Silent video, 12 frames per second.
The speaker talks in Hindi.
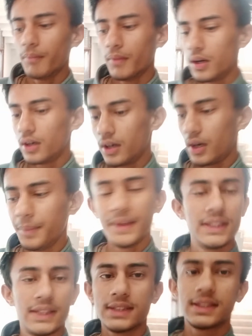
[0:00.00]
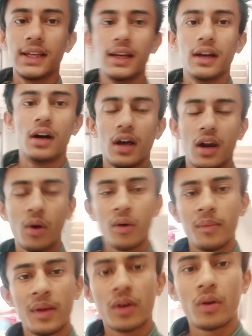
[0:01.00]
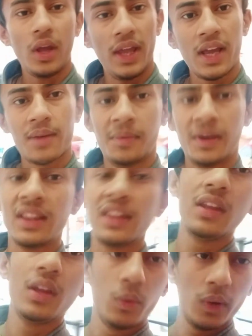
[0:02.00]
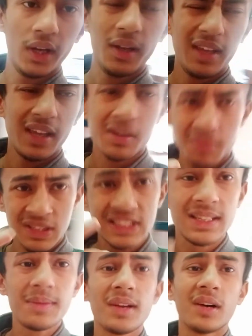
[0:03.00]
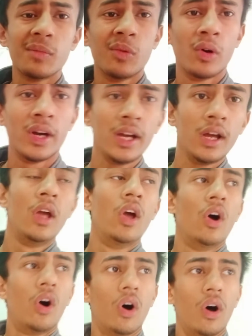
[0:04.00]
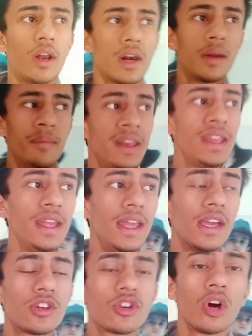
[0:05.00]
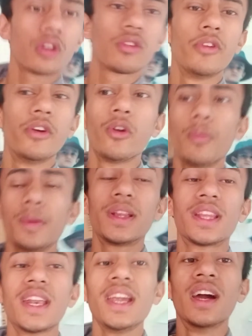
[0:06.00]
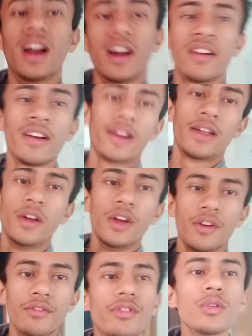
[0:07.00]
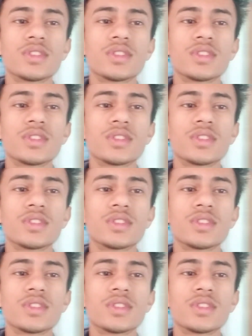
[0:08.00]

अभी जैसे अराउंड मेरे को एक मंथ ही हुआ है एक मंथ से भी कम हुआ है और मेरी एक शॉर्ट्स वीडियो पे 300 व्यूज़